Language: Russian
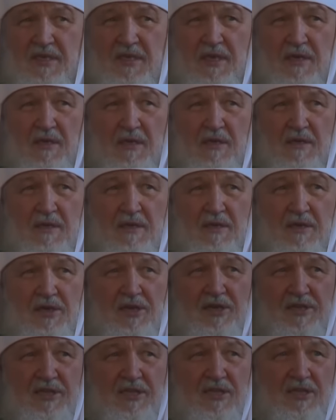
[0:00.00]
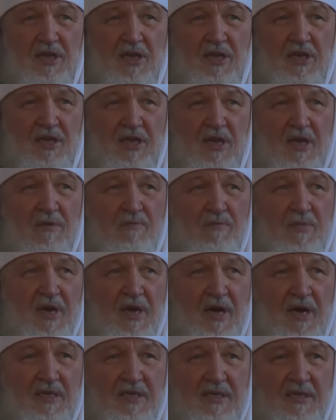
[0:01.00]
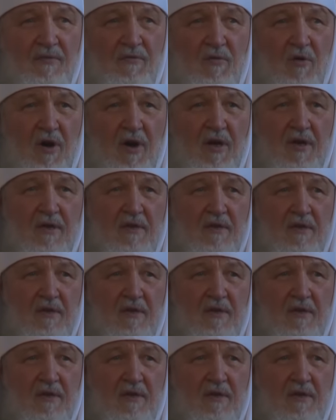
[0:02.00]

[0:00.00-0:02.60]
сил и стихий мира сего.